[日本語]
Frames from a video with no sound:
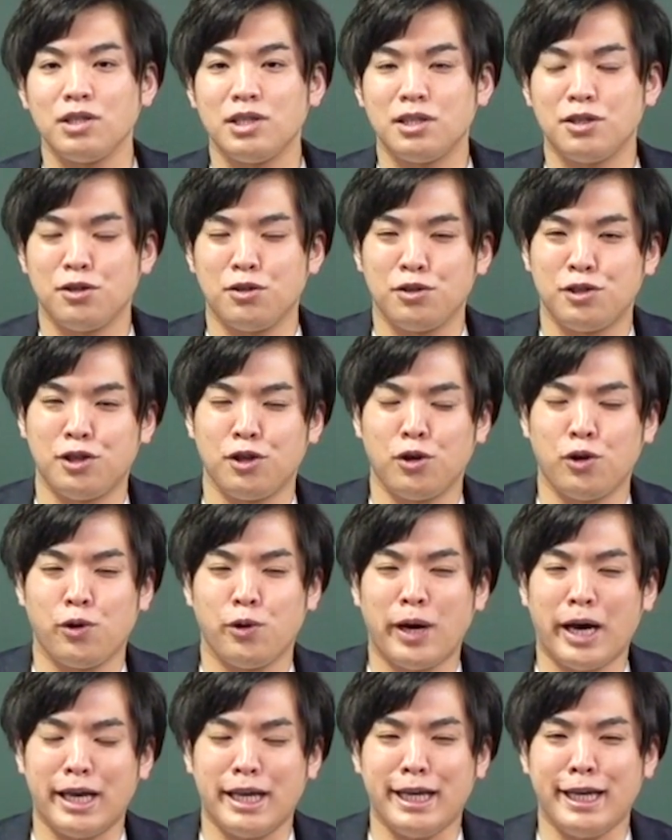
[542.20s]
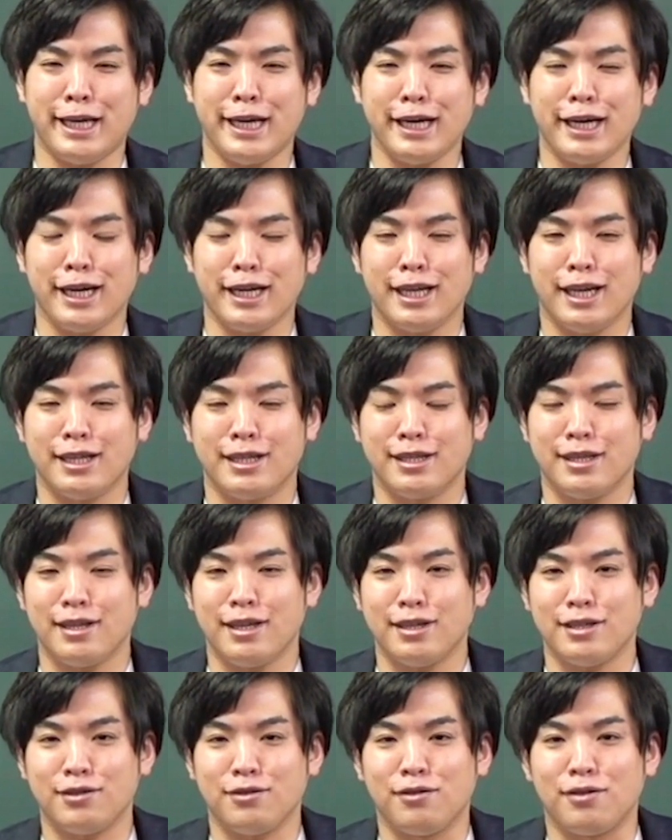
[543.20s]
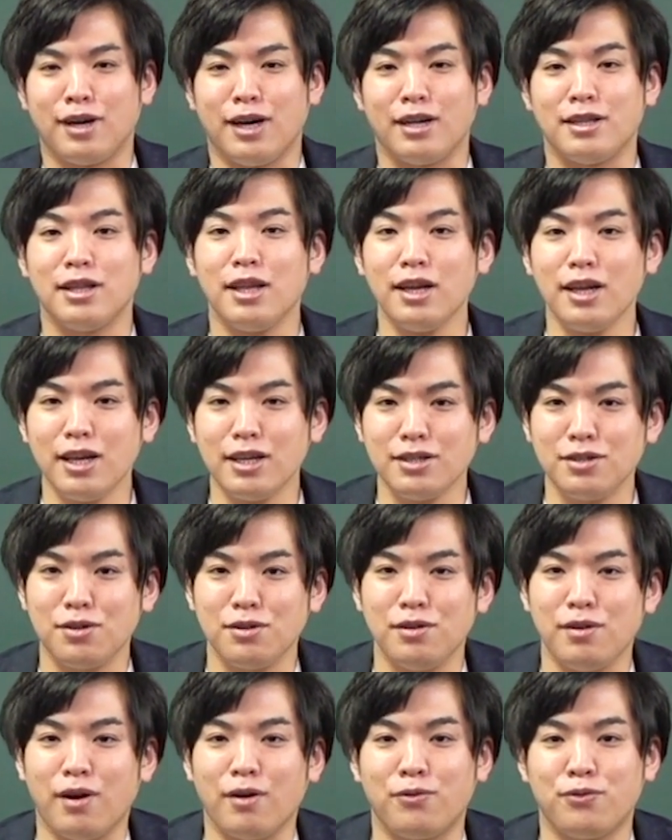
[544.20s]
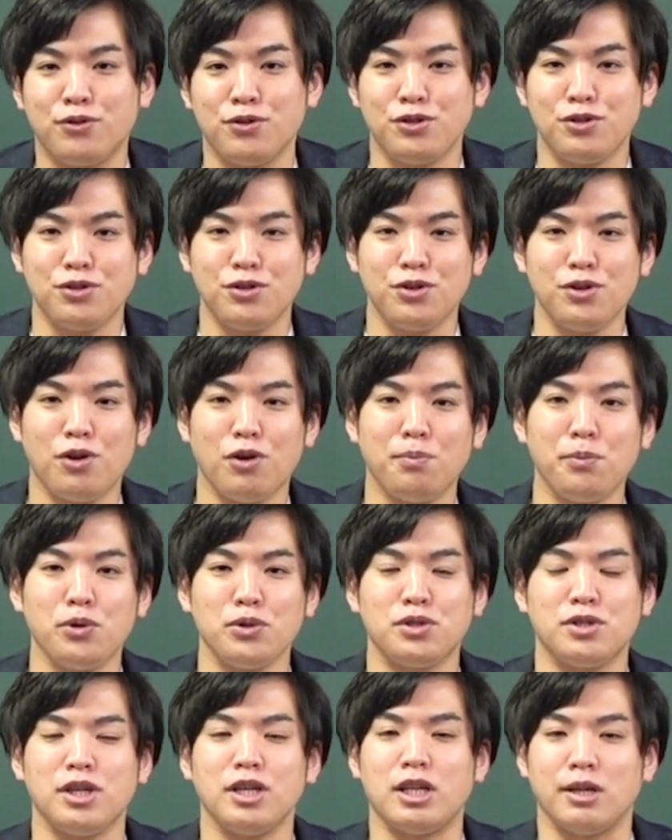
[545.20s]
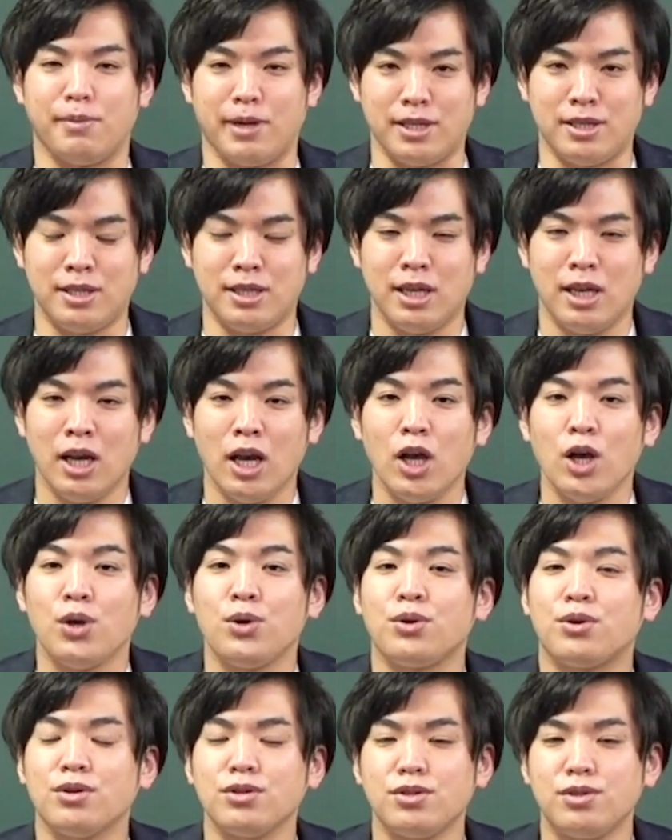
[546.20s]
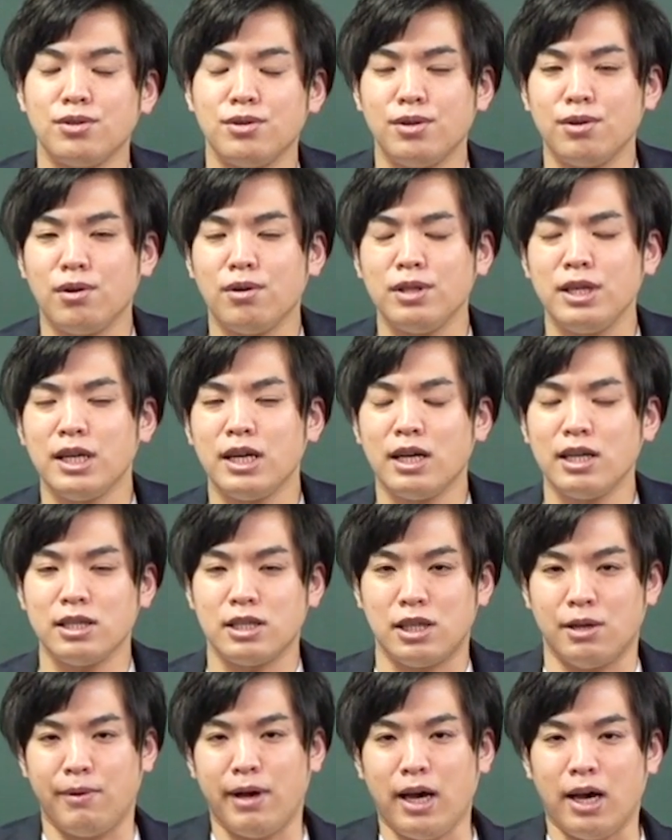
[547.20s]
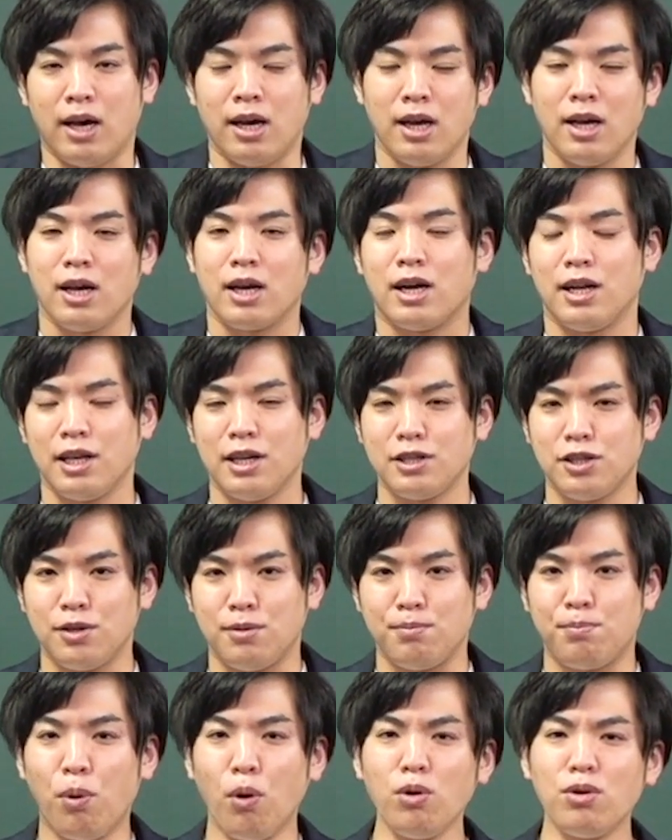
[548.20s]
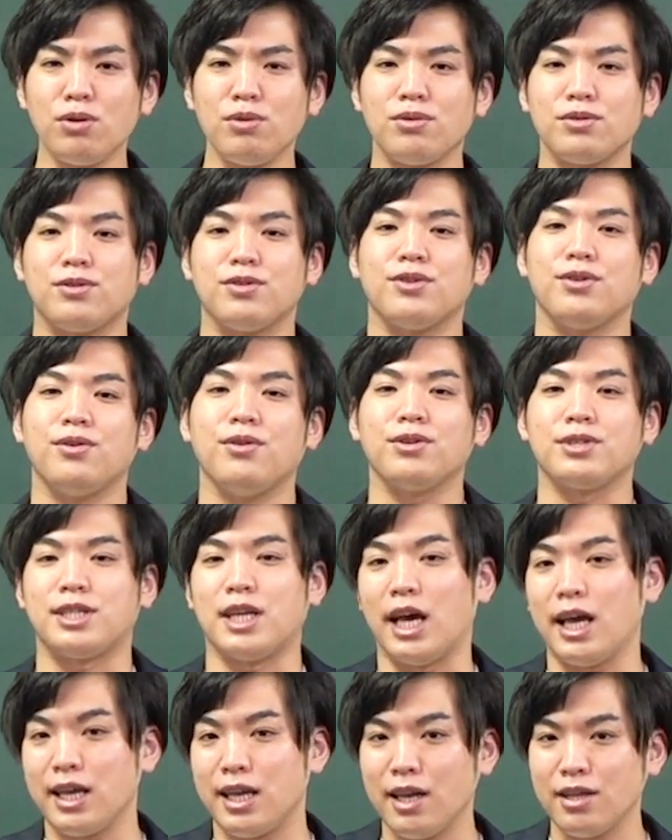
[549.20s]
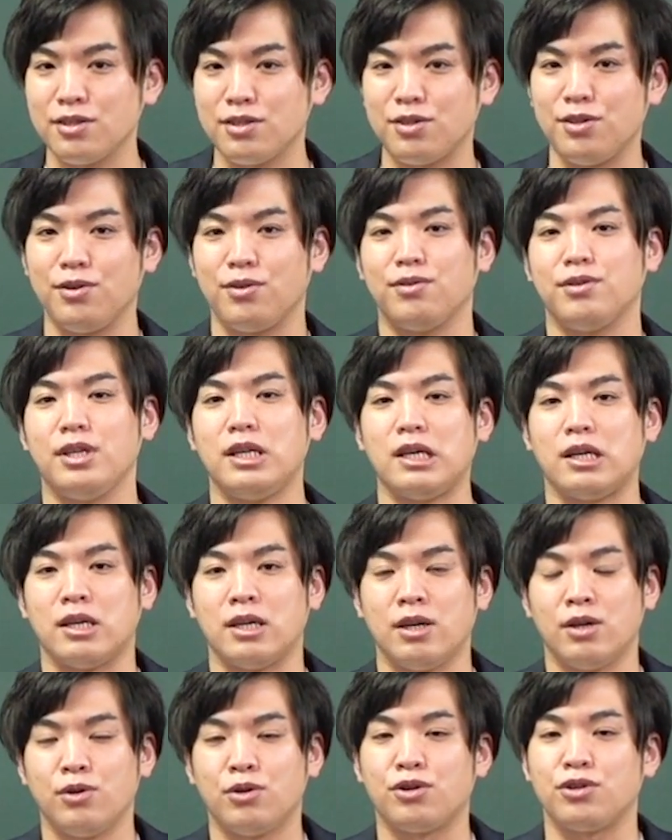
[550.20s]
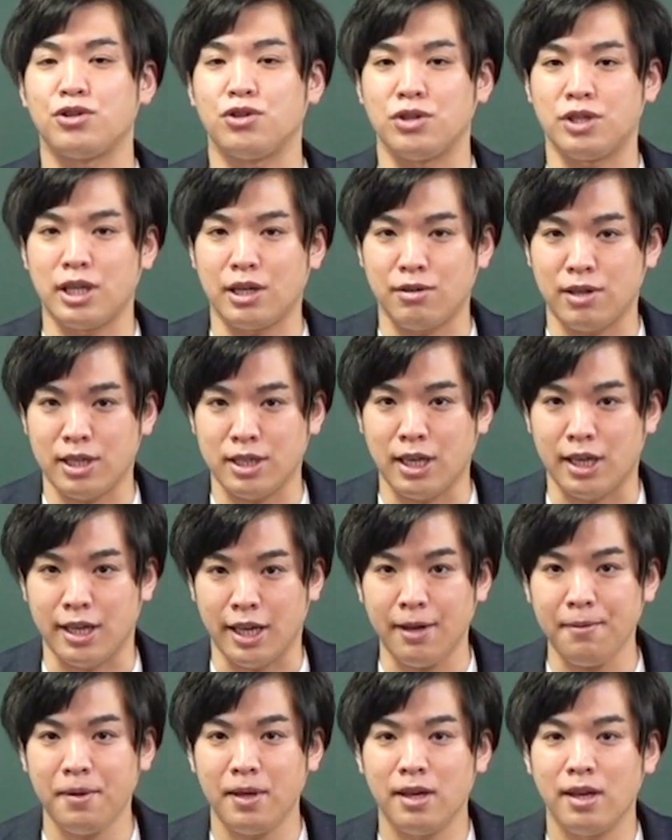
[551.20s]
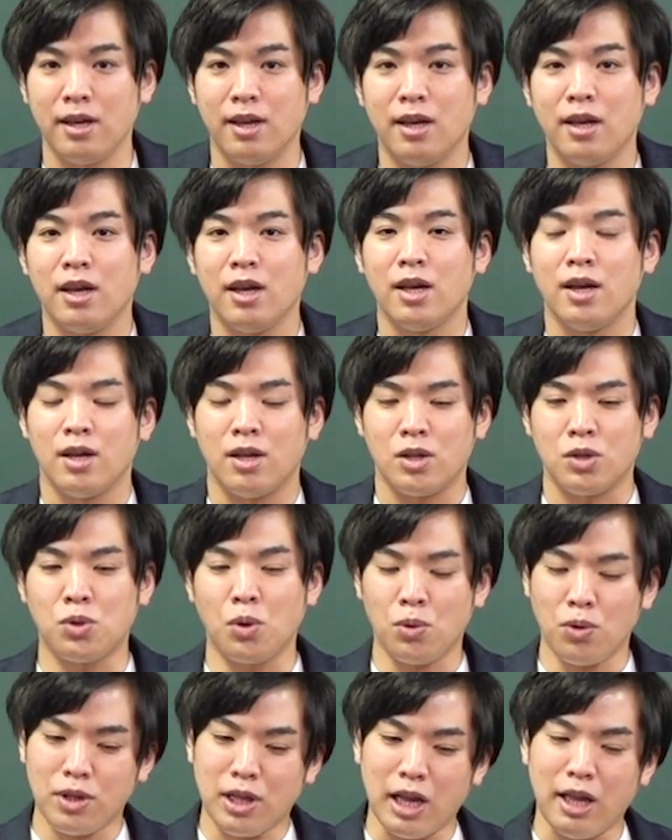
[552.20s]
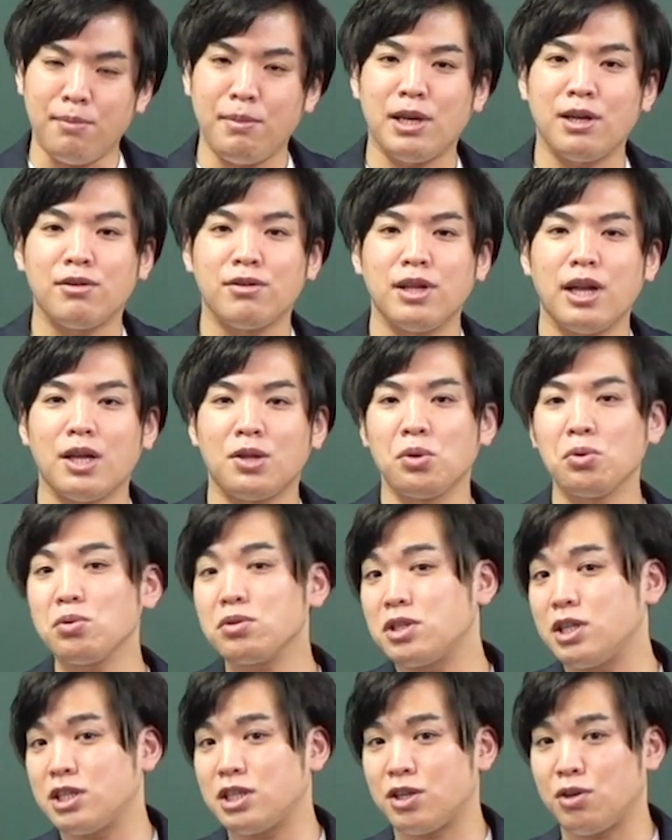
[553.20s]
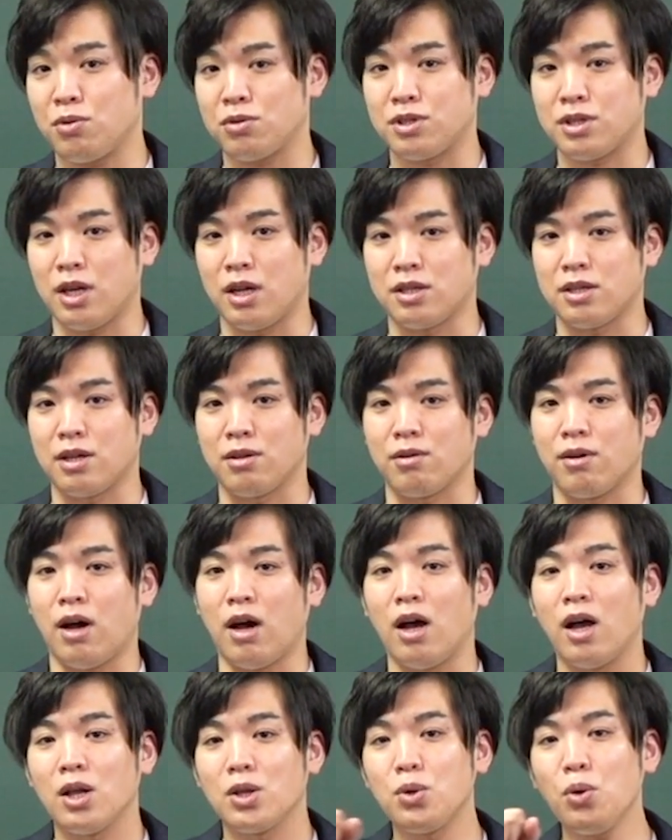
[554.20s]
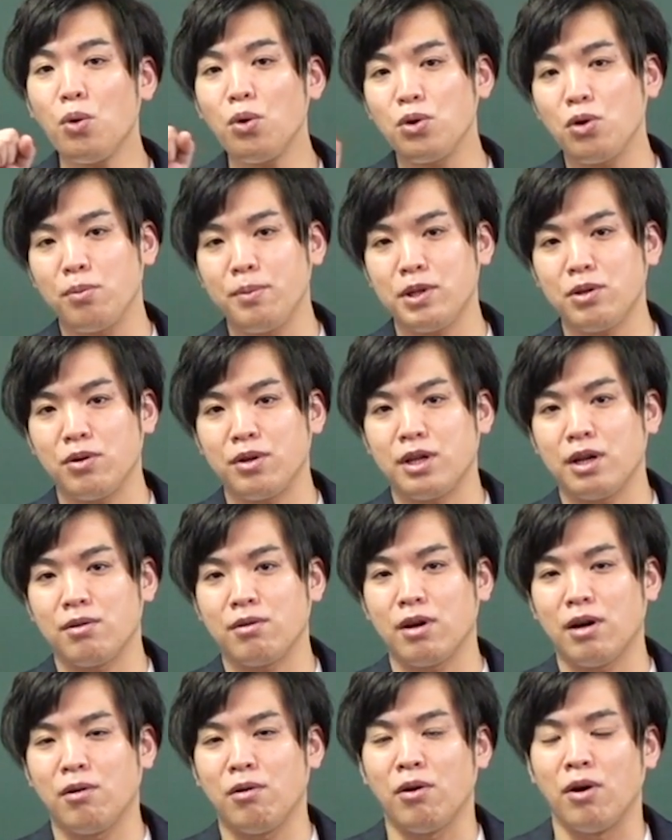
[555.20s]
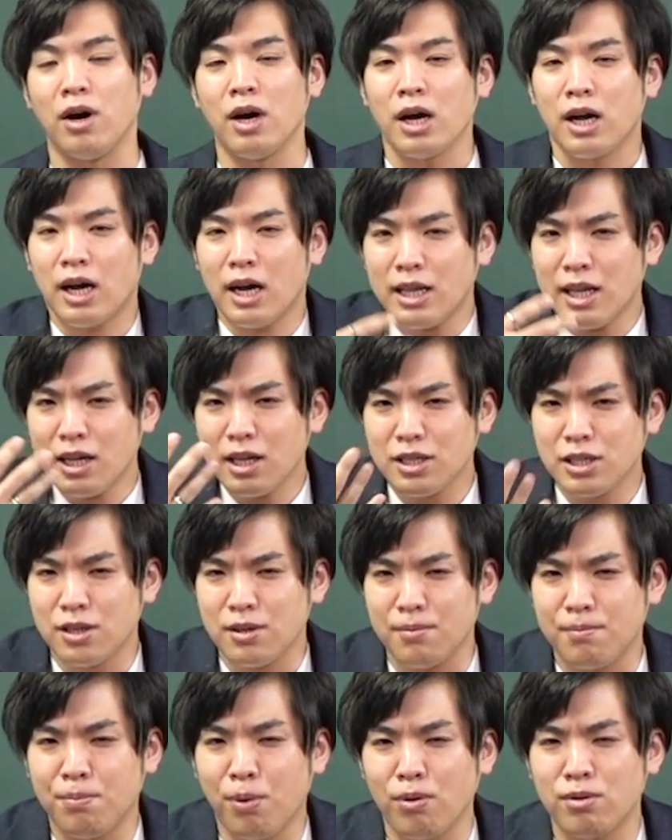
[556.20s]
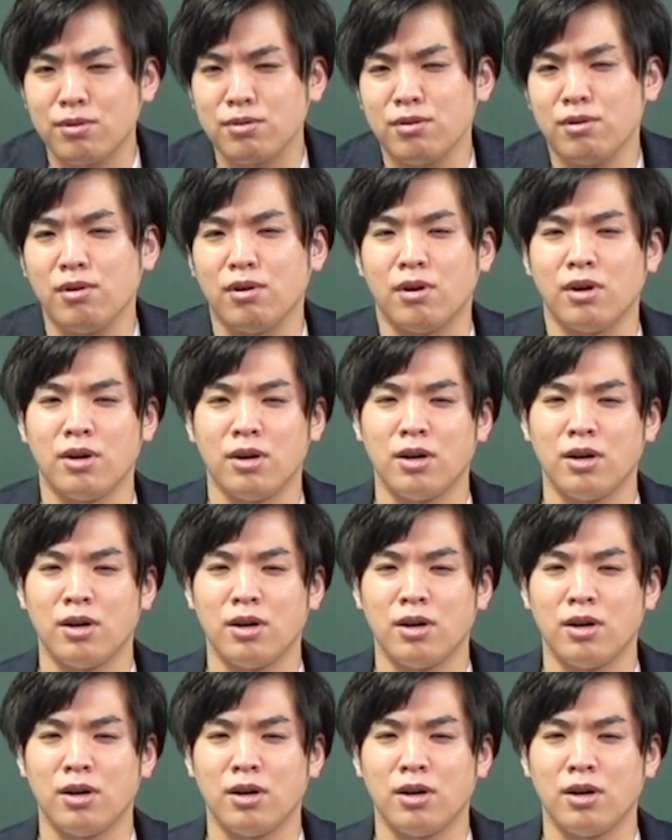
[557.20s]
日の授業はいかがだったでしょうか?テキストには復習用もついてます。復習用に関しては、必ず僕の授業を再現するように復習してくださいね。どのタイミングでどの知識を使ったのか、どう読み解いたのかを必ず僕を